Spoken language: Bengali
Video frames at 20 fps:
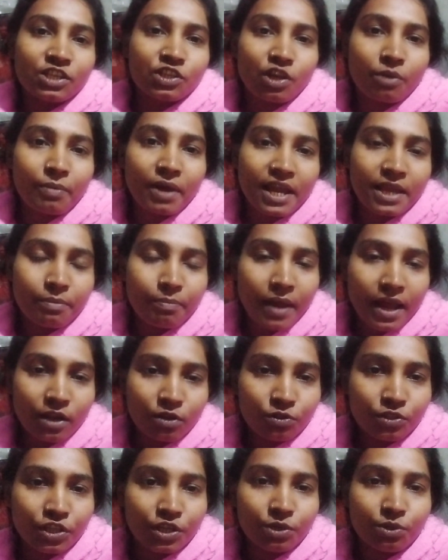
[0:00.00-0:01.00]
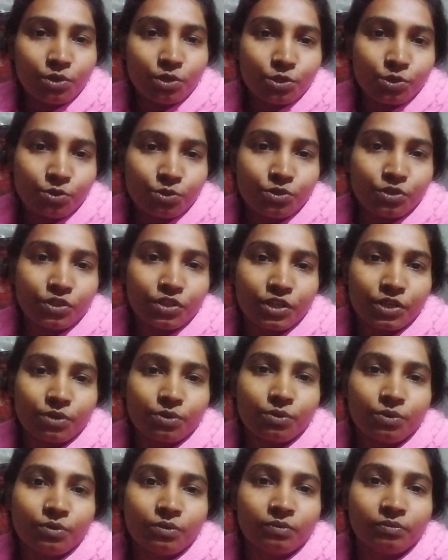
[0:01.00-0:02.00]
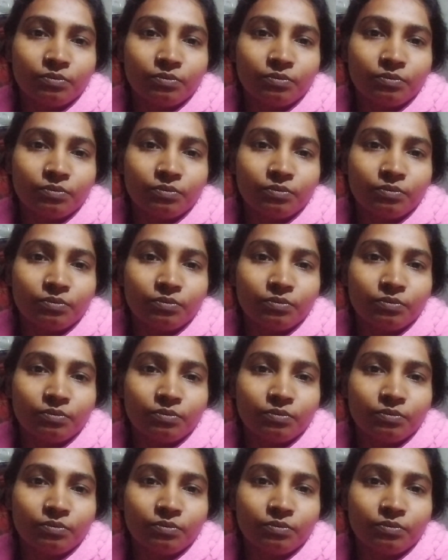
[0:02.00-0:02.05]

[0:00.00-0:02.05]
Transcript: সবাই ভালো থেকো সুস্থ থেকো